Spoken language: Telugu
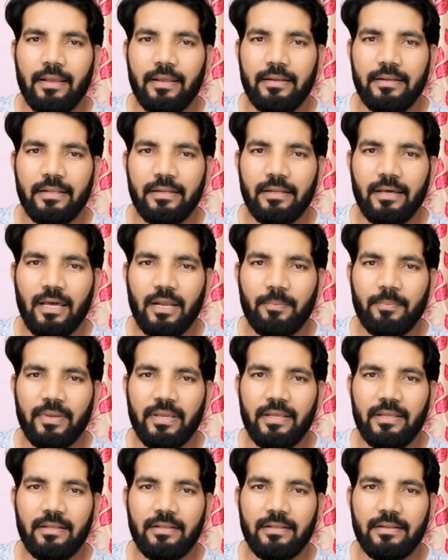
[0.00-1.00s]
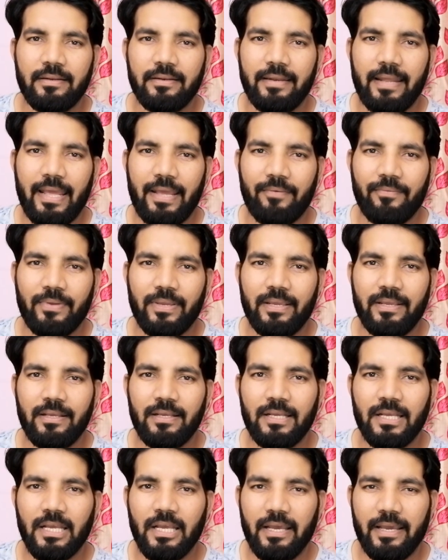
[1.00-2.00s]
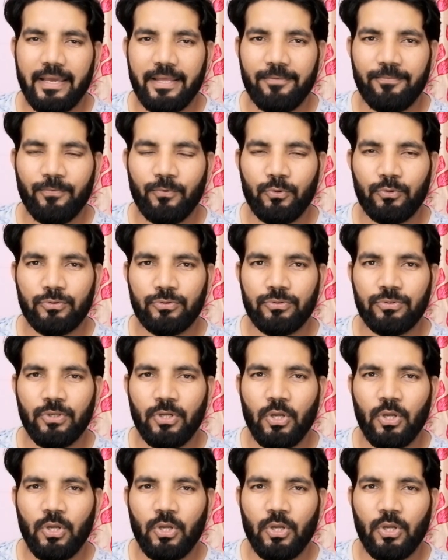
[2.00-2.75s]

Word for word: ఇండియన్ ఆర్మీ నేవీ ఎయిర్ ఫోర్స్